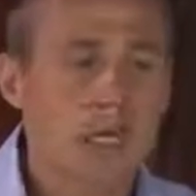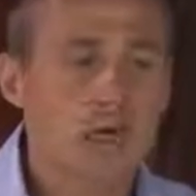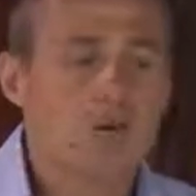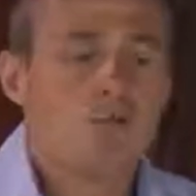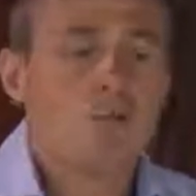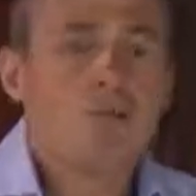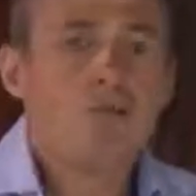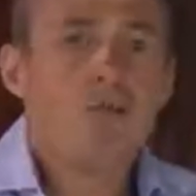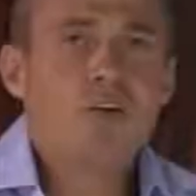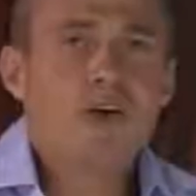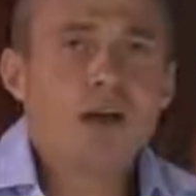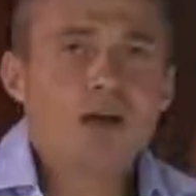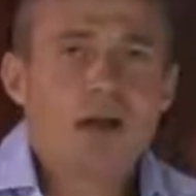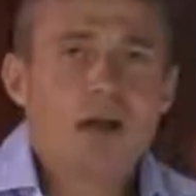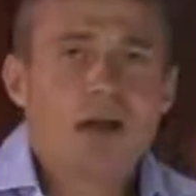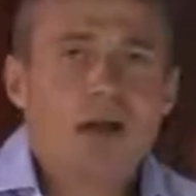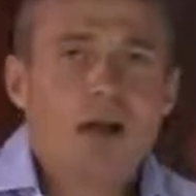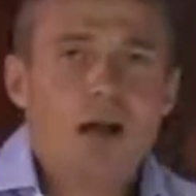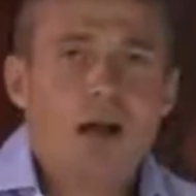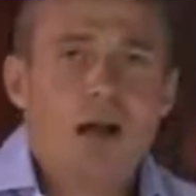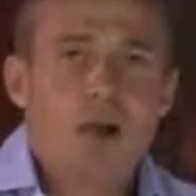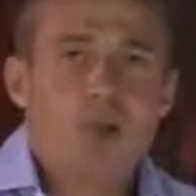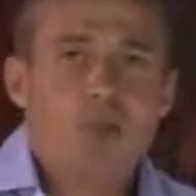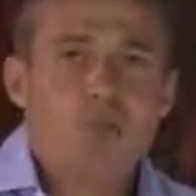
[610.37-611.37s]
Вы,
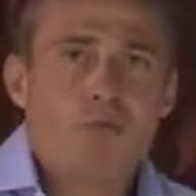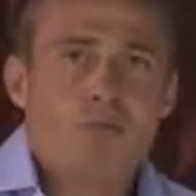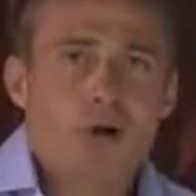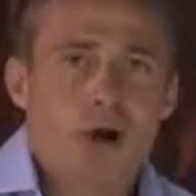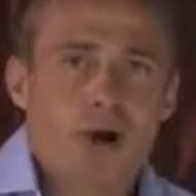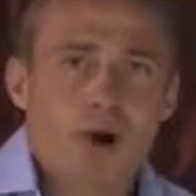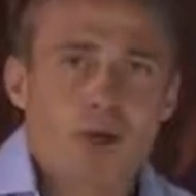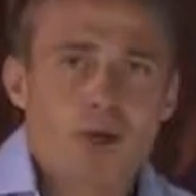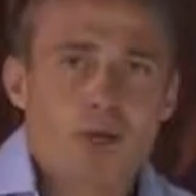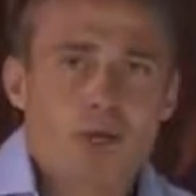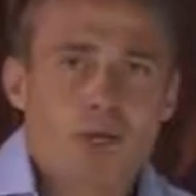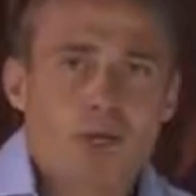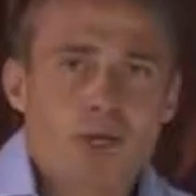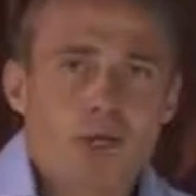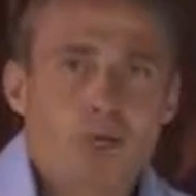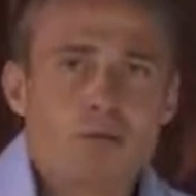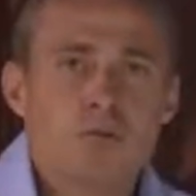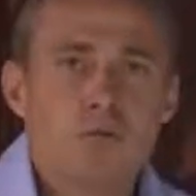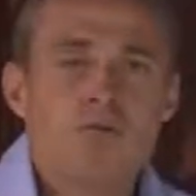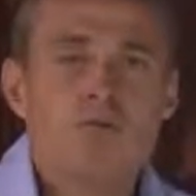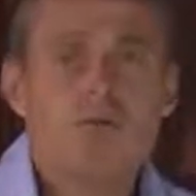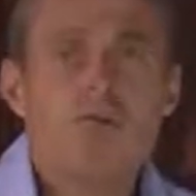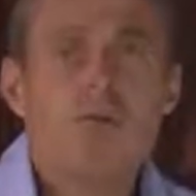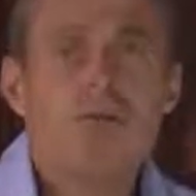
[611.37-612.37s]
как фаундер,
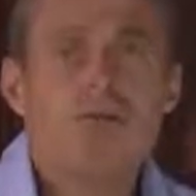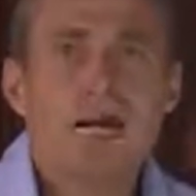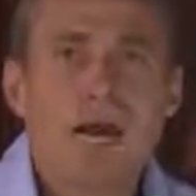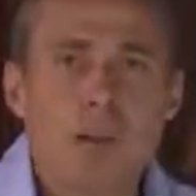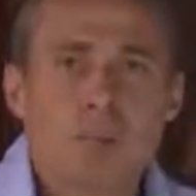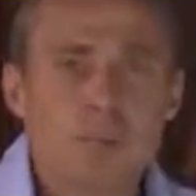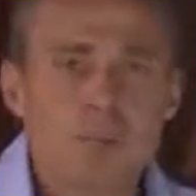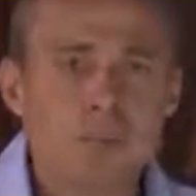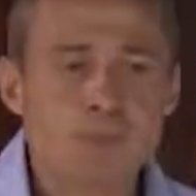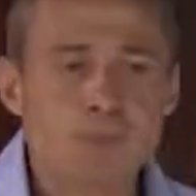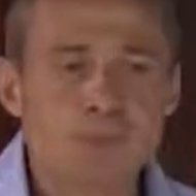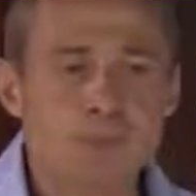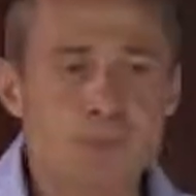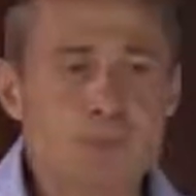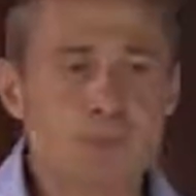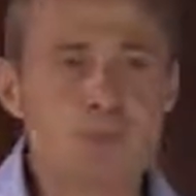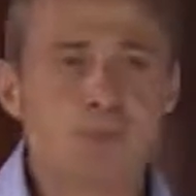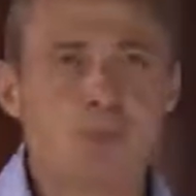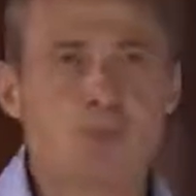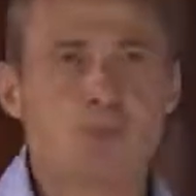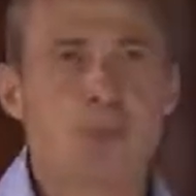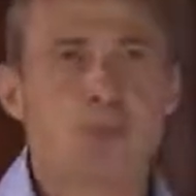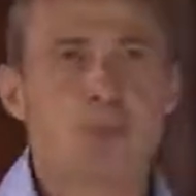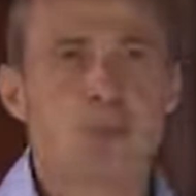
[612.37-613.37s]
вы
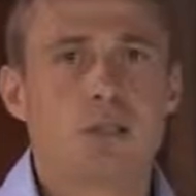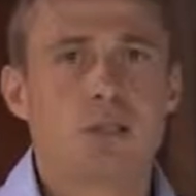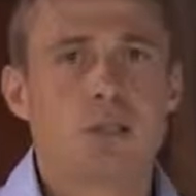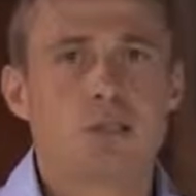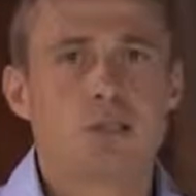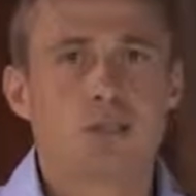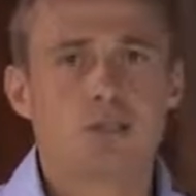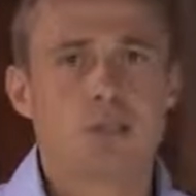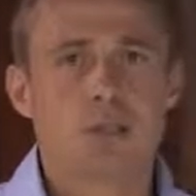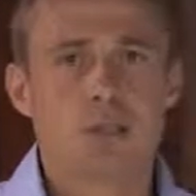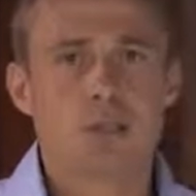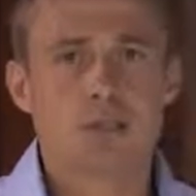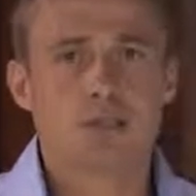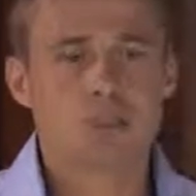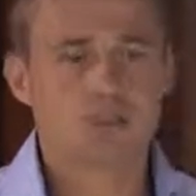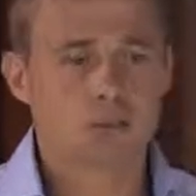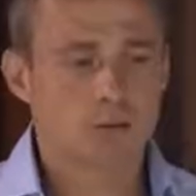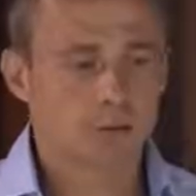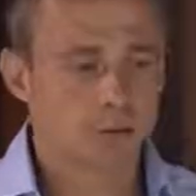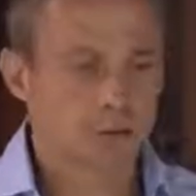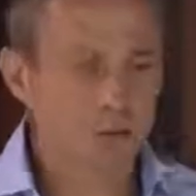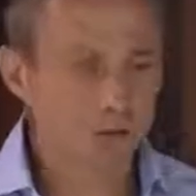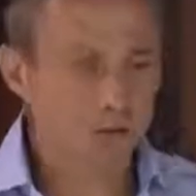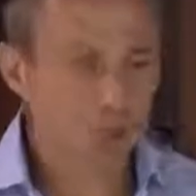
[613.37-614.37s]
обеспечиваете ликвидность.
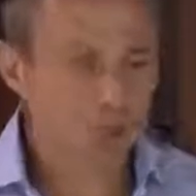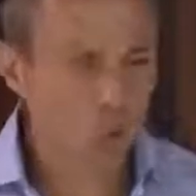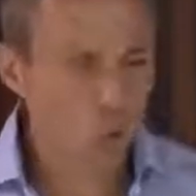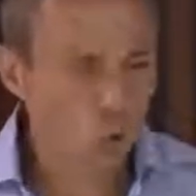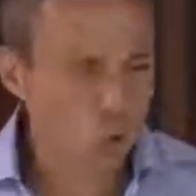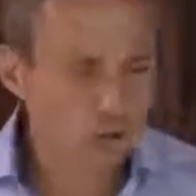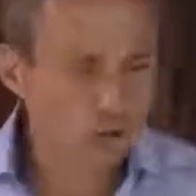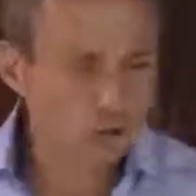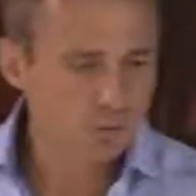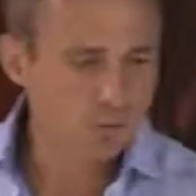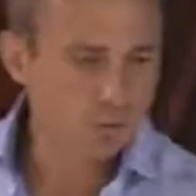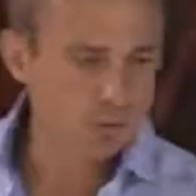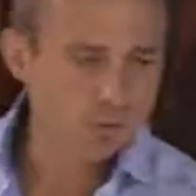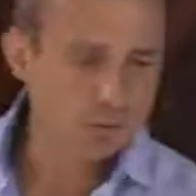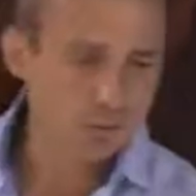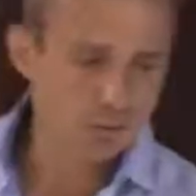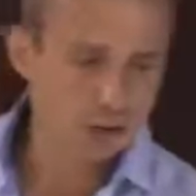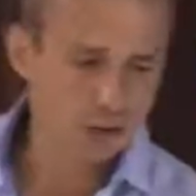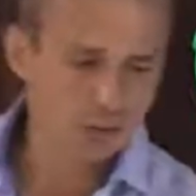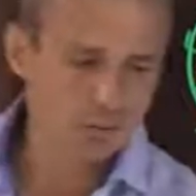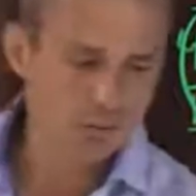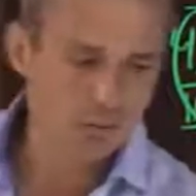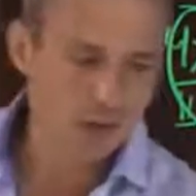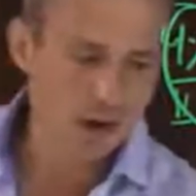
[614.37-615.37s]
Все
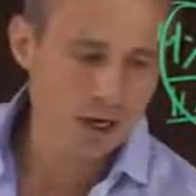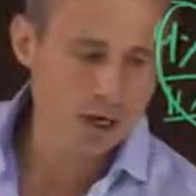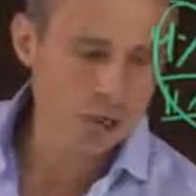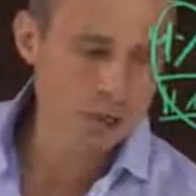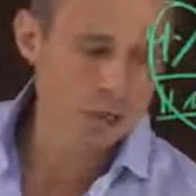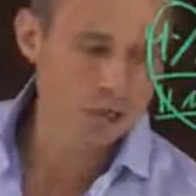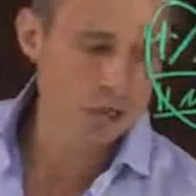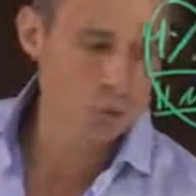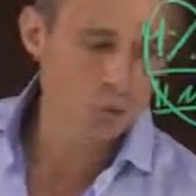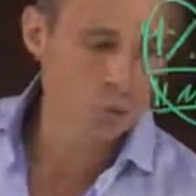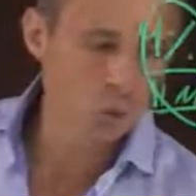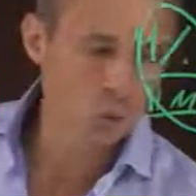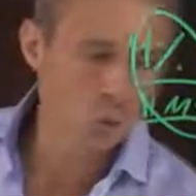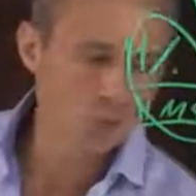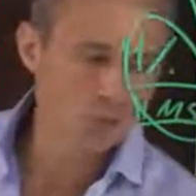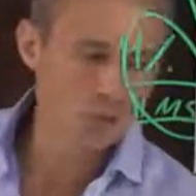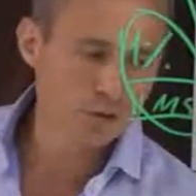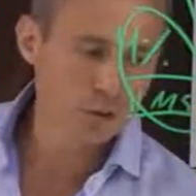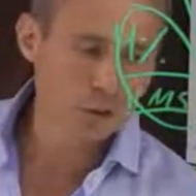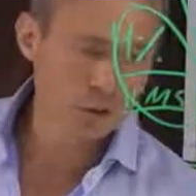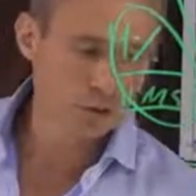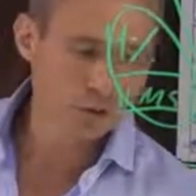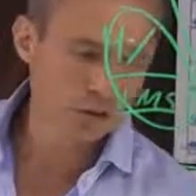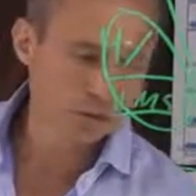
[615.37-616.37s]
зависит от вашего
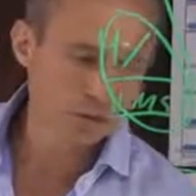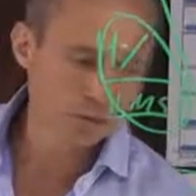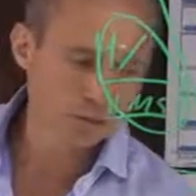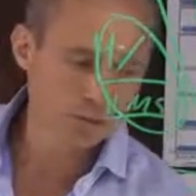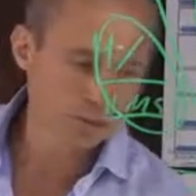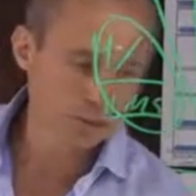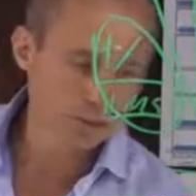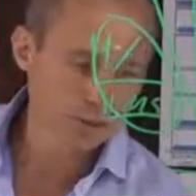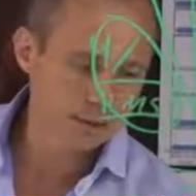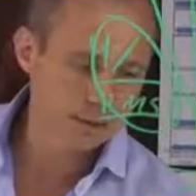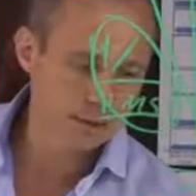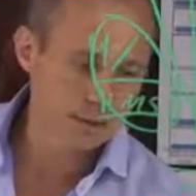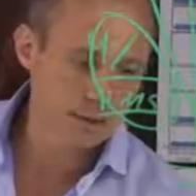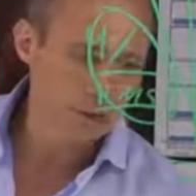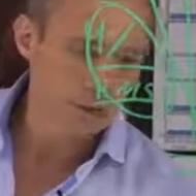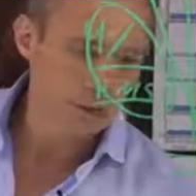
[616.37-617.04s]
уровня активности.